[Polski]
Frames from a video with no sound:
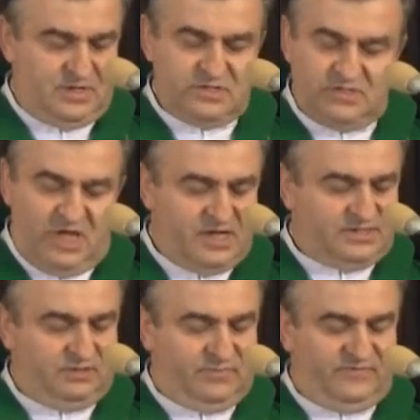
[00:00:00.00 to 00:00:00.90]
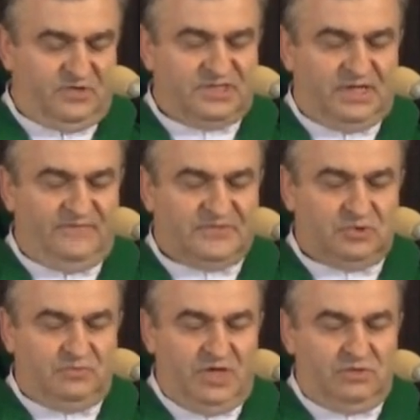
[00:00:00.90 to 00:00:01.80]
nie jest zobowiązany w
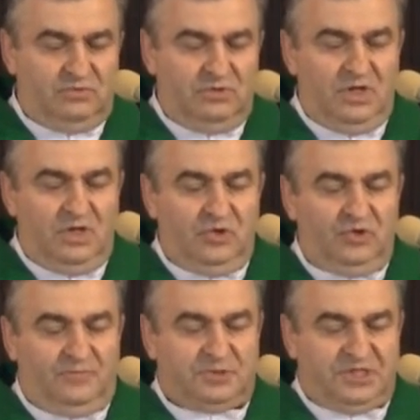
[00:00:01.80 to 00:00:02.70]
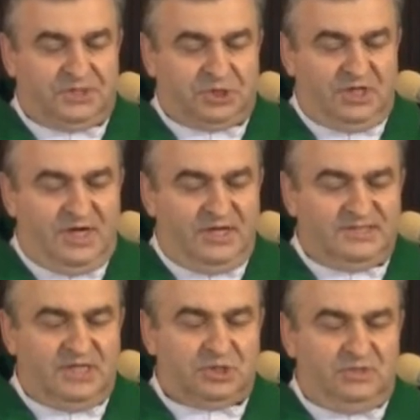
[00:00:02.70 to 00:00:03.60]
sumieniu do przestrzegania
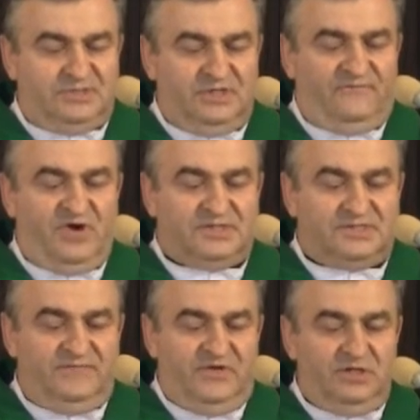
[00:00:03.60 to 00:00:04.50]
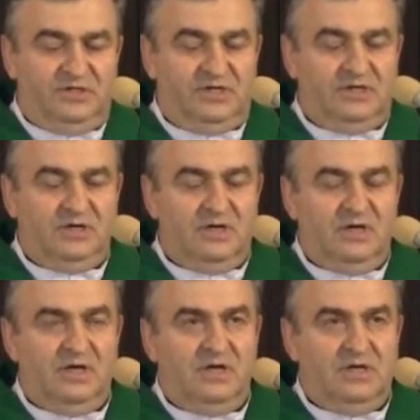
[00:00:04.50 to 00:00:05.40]
zarządzeń władz cywilnych,
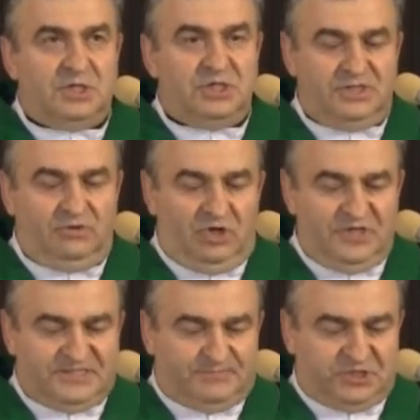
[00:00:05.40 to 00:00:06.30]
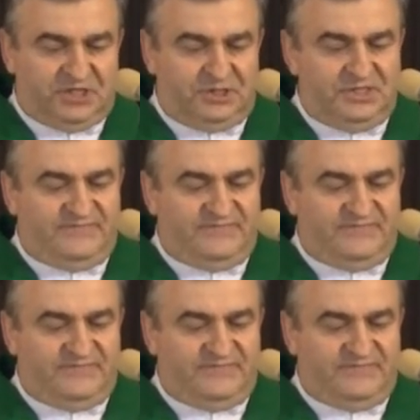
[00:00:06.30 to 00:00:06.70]
jeśli są one sprzeczne z